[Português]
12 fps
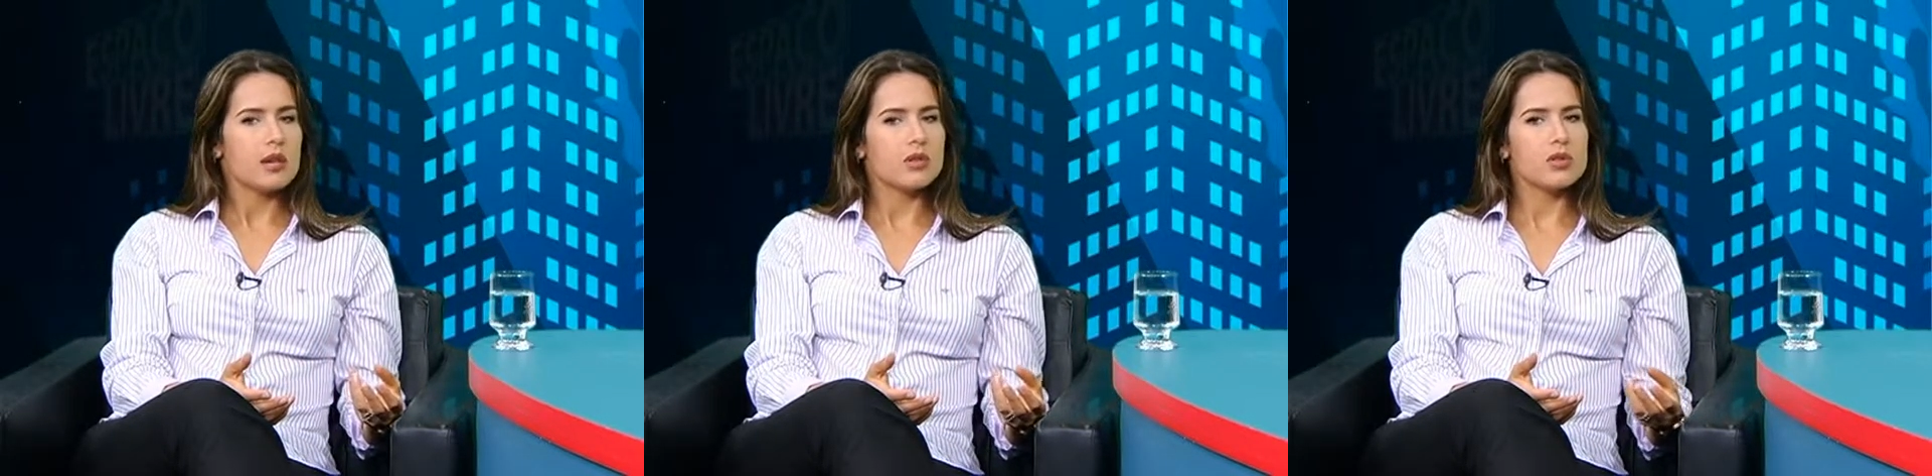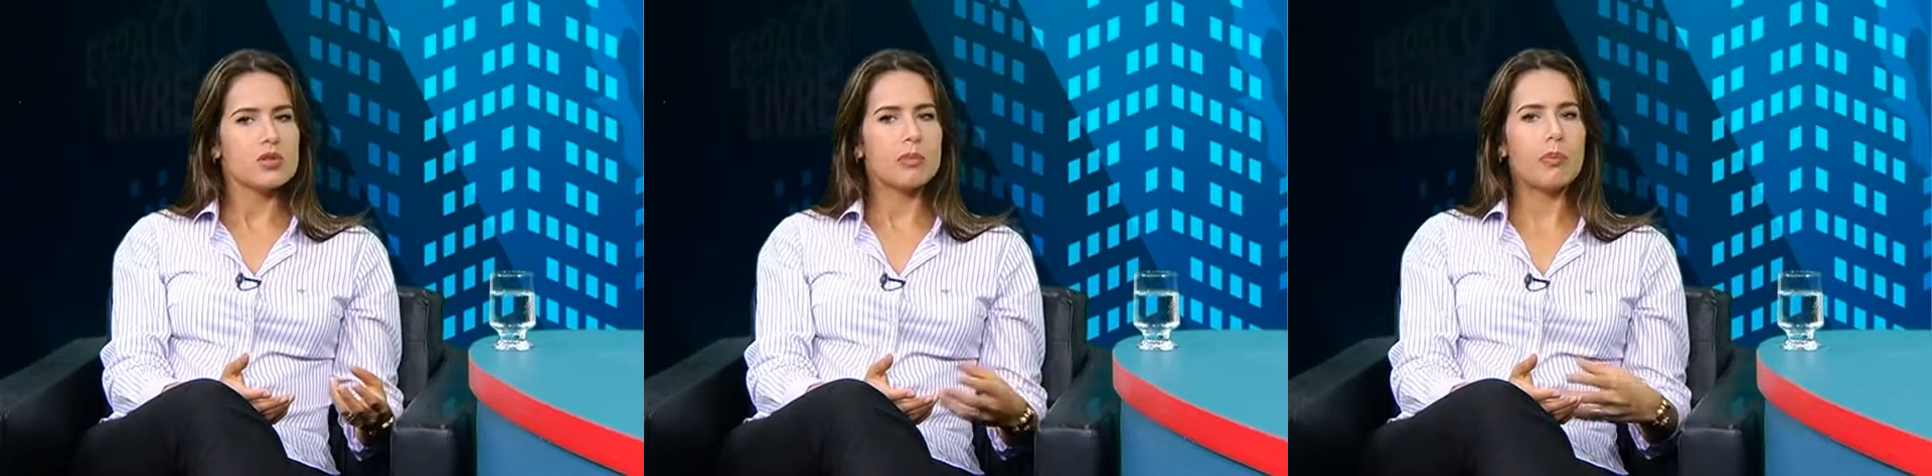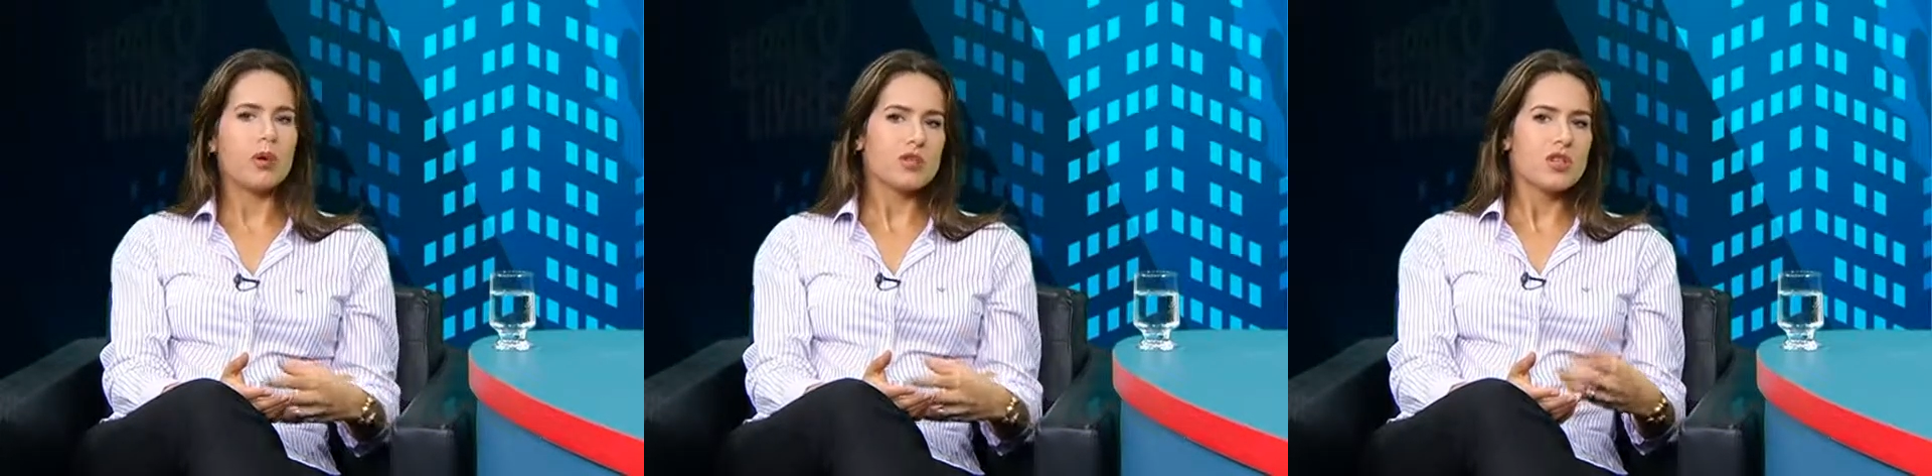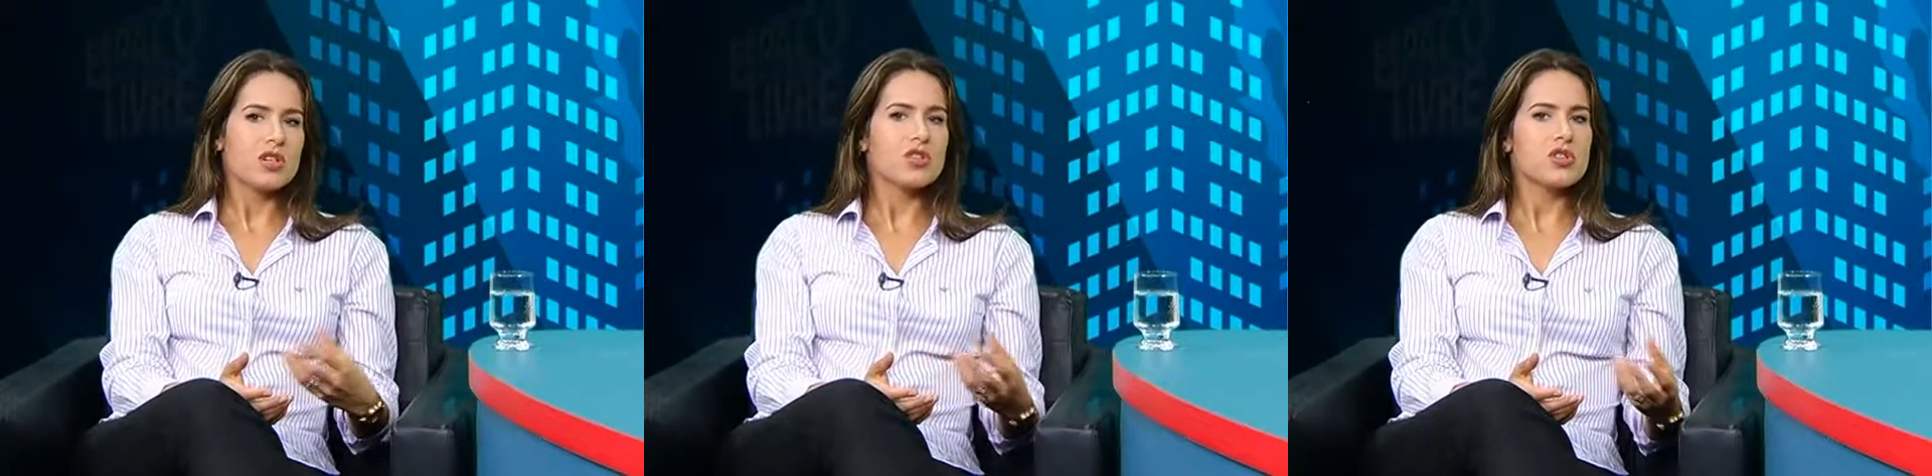você
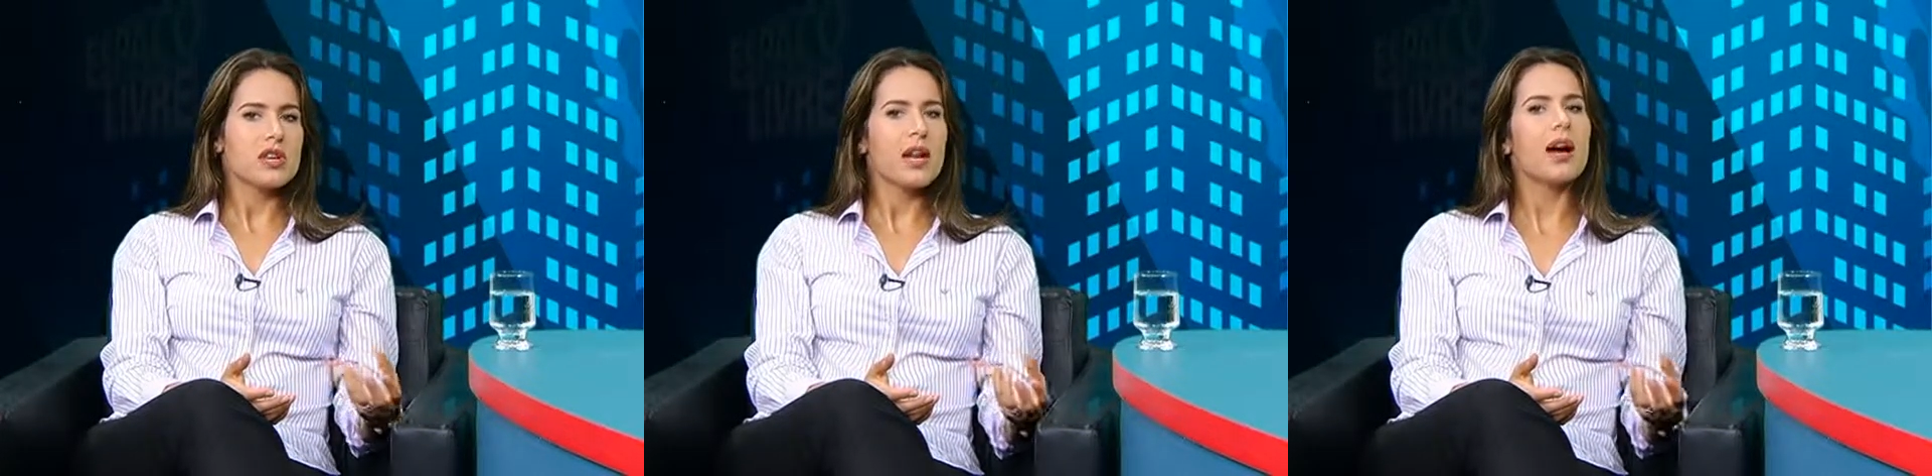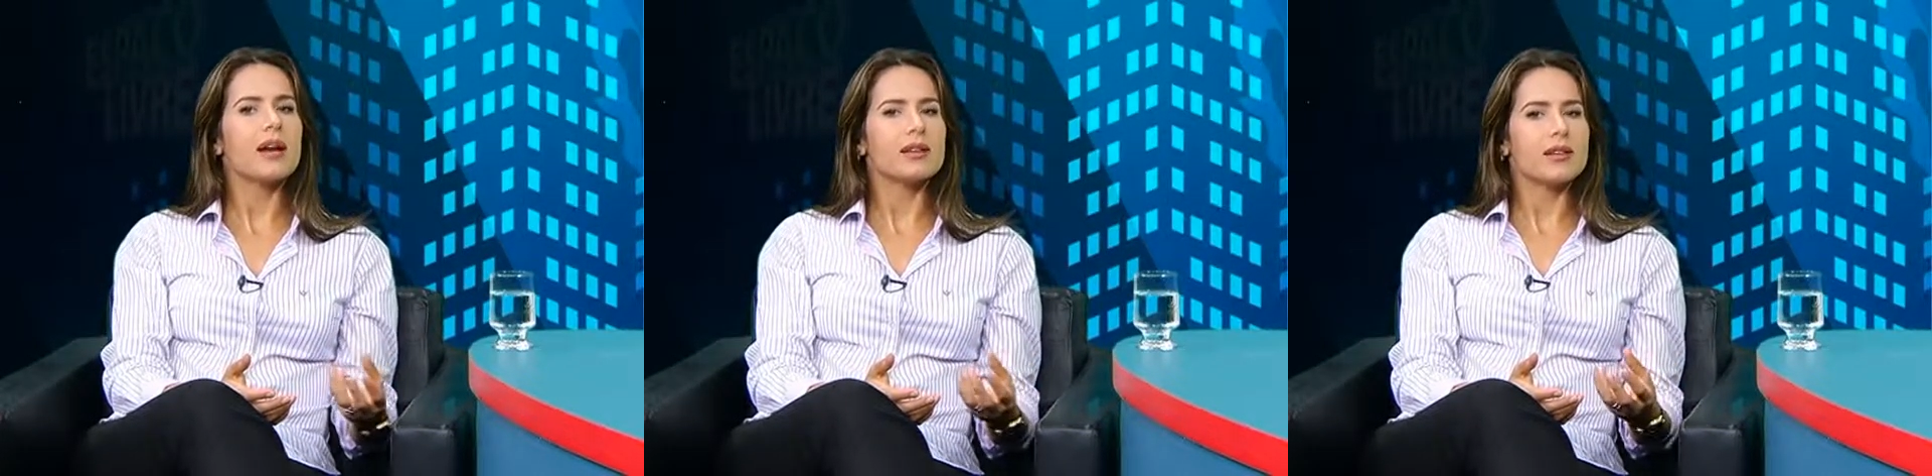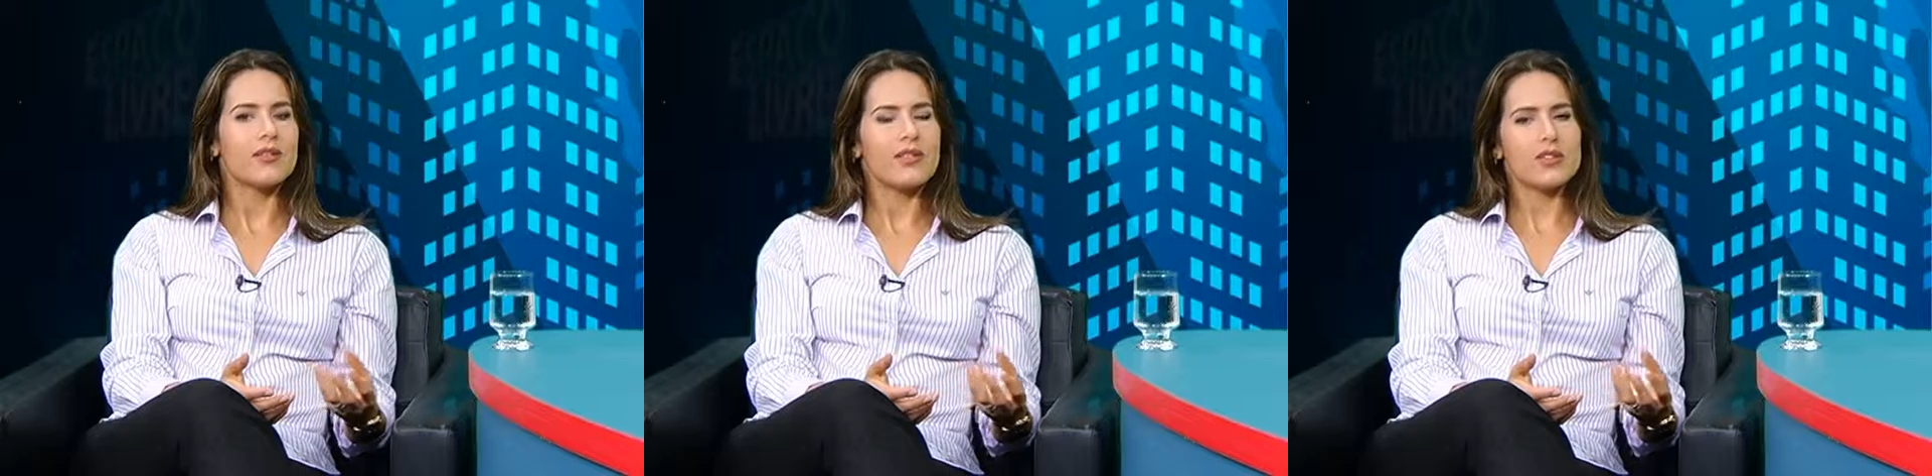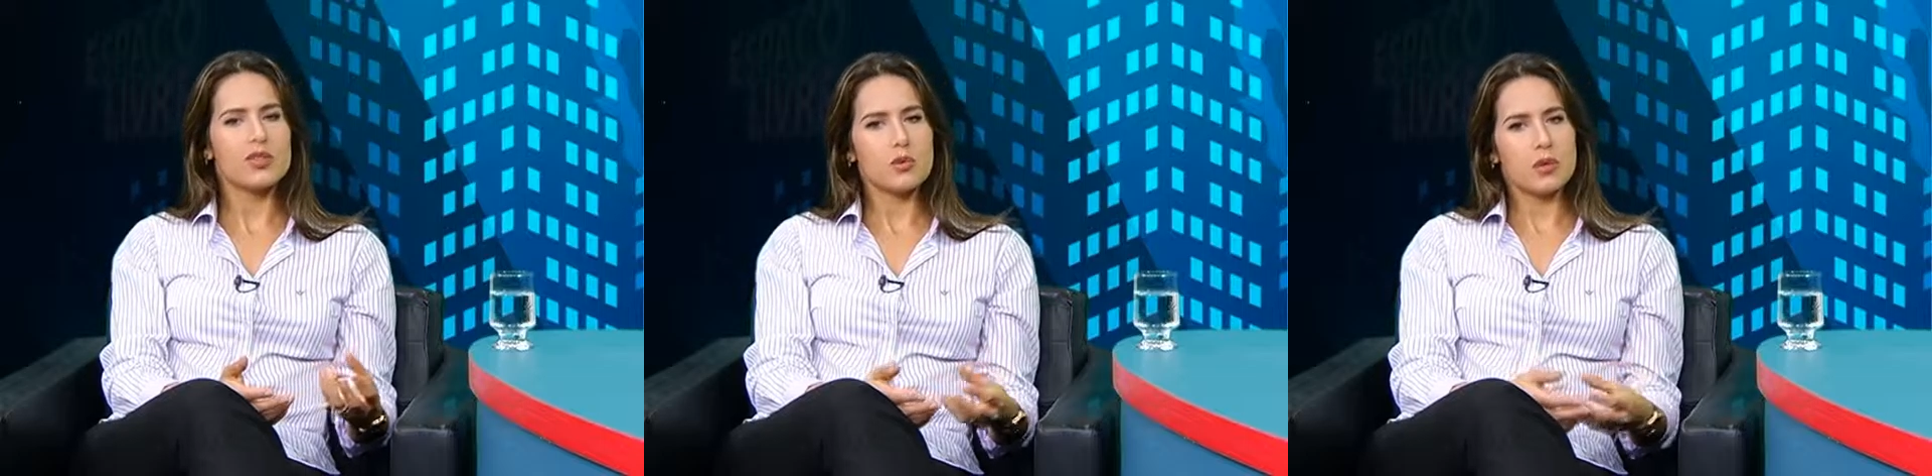pode retirar
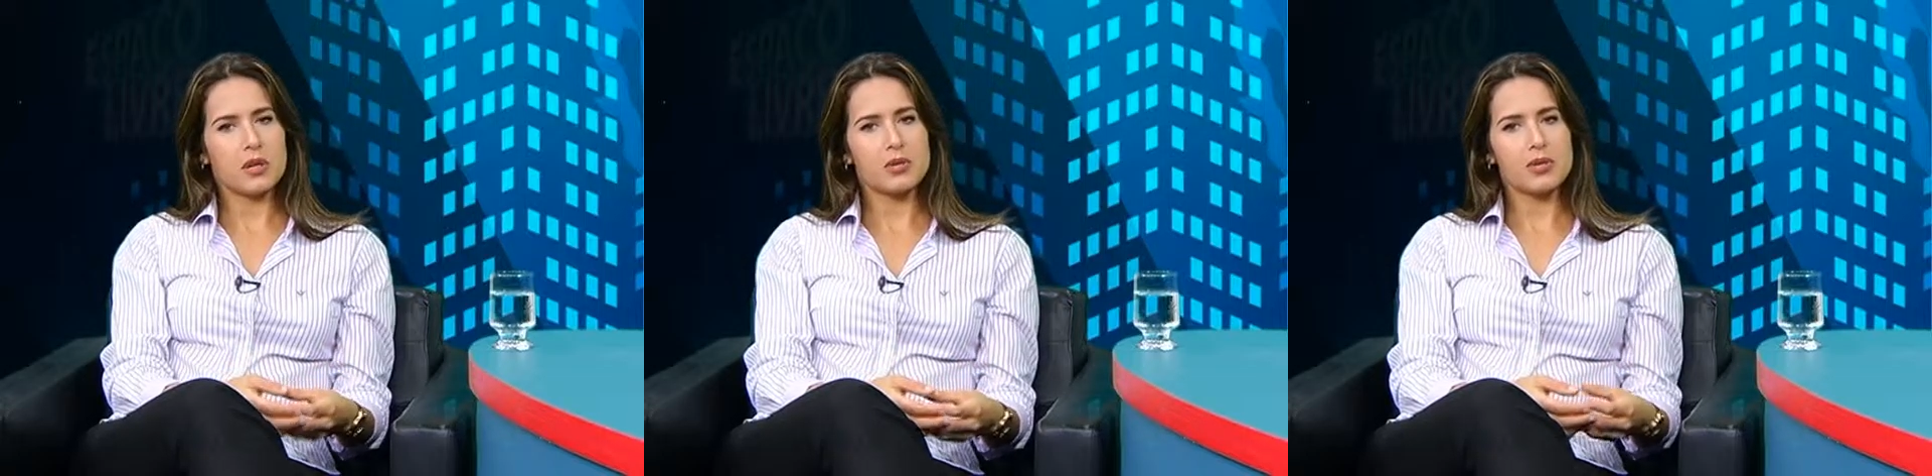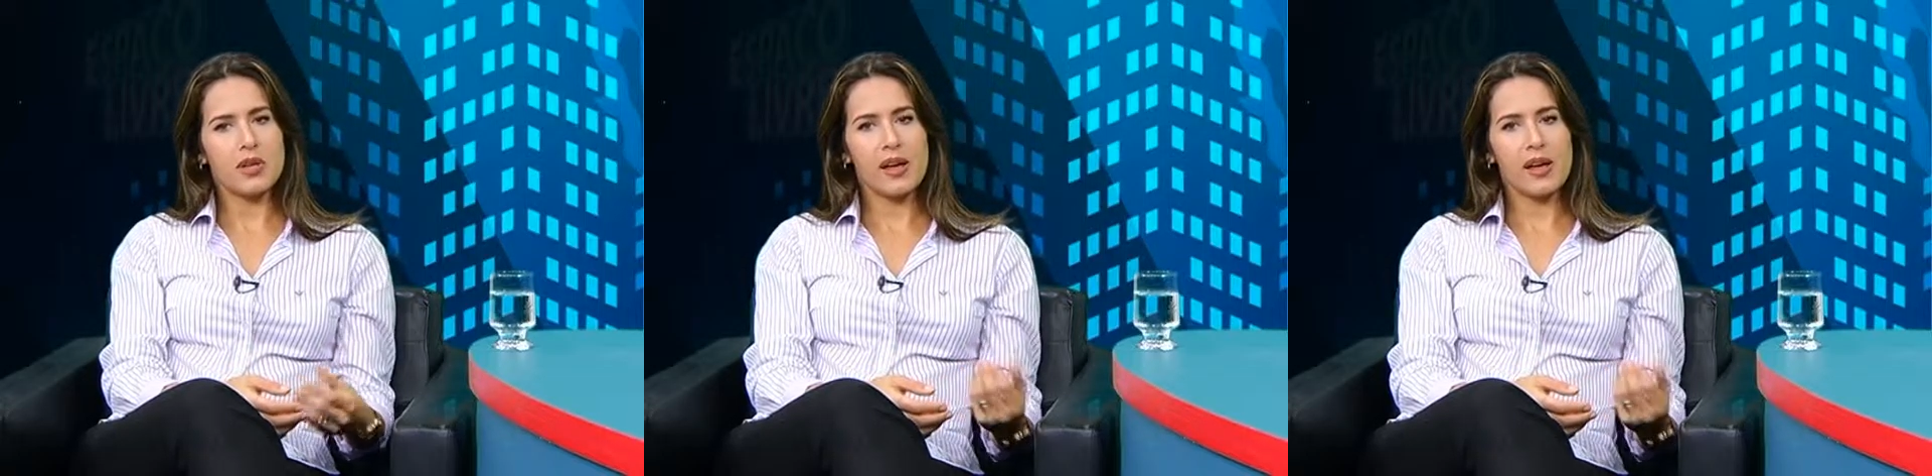através de meios